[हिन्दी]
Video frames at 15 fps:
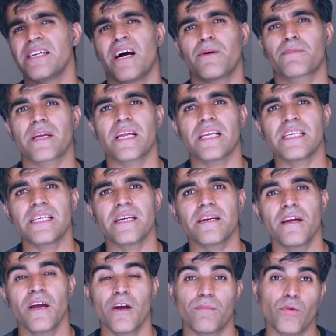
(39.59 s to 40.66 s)
या आपके लिए
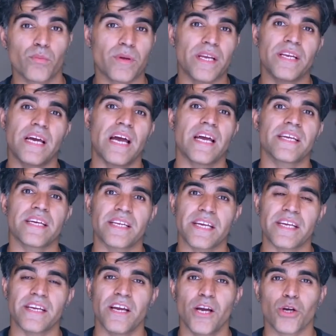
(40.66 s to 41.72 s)
मुमकिन है या नहीं